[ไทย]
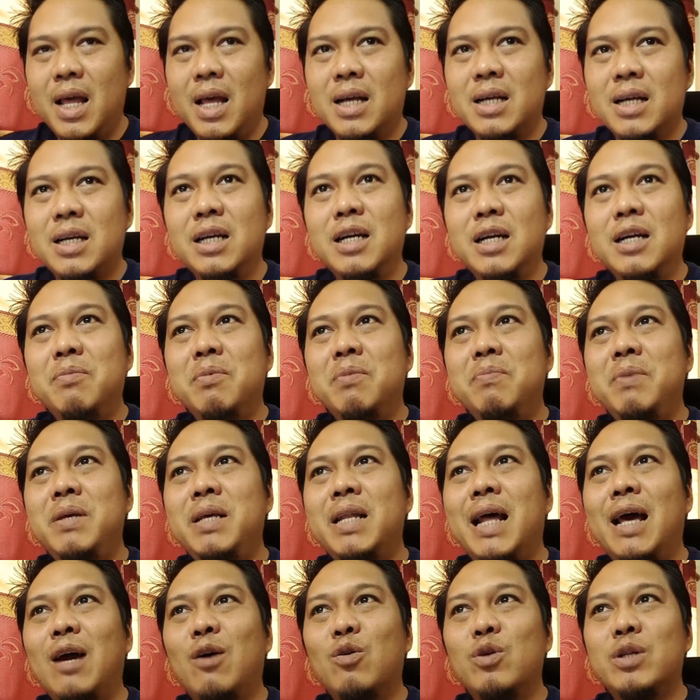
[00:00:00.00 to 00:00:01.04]
คือมันมีห
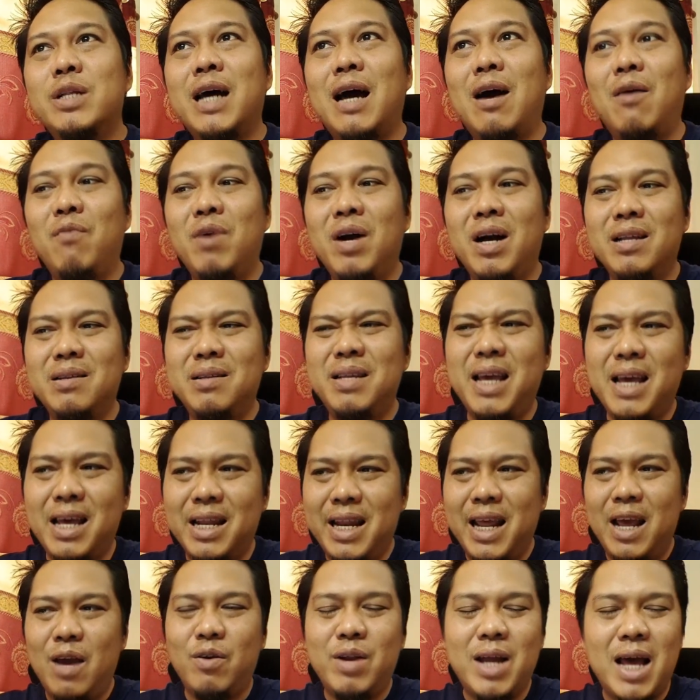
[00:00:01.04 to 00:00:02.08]
ลายคนถามว่า เนี่ยแน
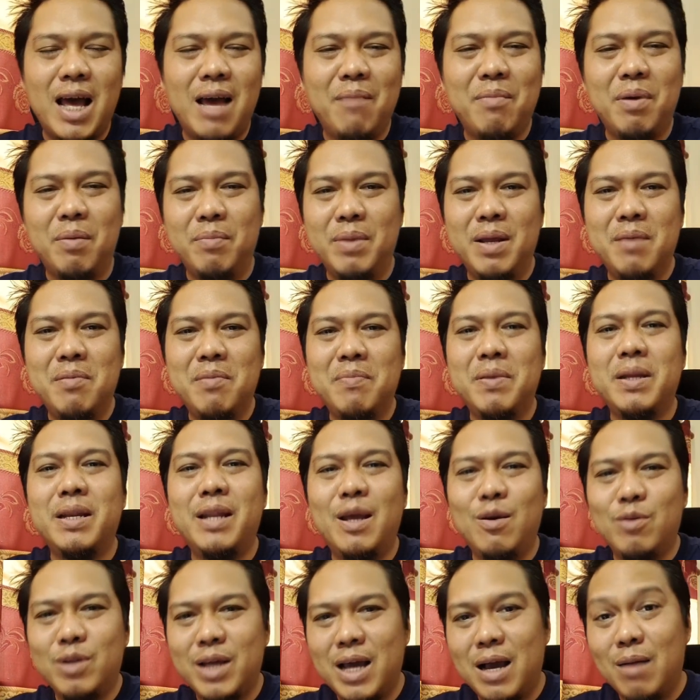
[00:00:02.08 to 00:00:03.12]
วทางแบบนี้มันเป็นแน
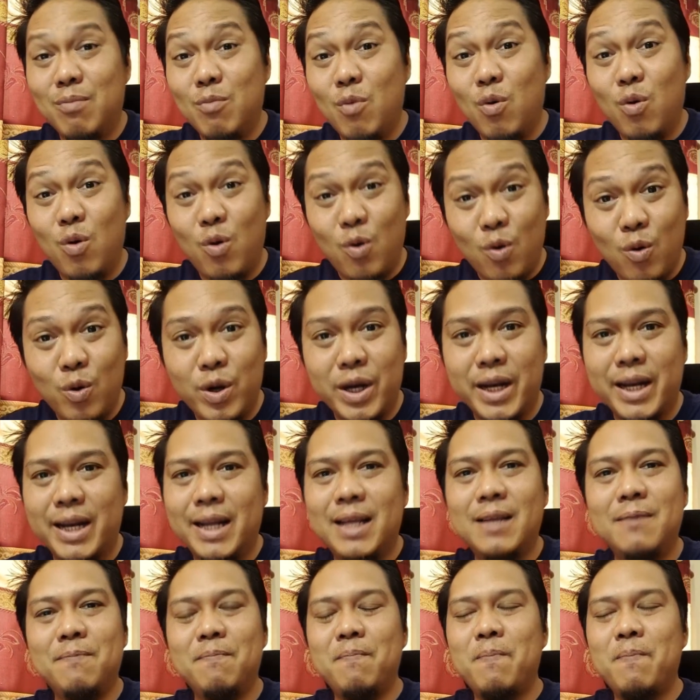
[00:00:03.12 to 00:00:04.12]
วทางมงคลนะ